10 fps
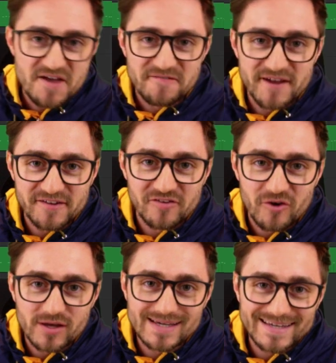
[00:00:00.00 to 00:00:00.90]

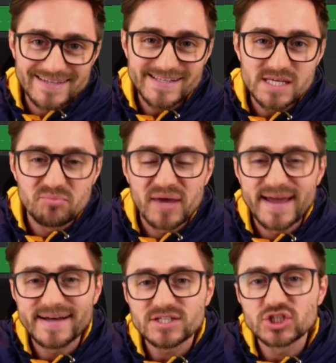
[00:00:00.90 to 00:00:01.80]
Werkzeuge richtig
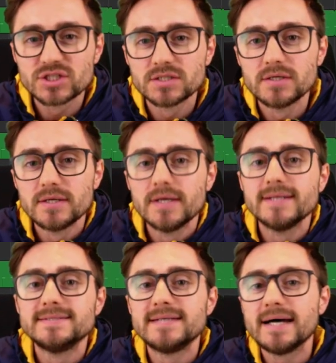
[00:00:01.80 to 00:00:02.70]
beherrscht,
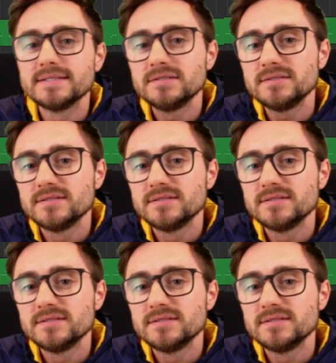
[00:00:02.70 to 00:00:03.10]
dann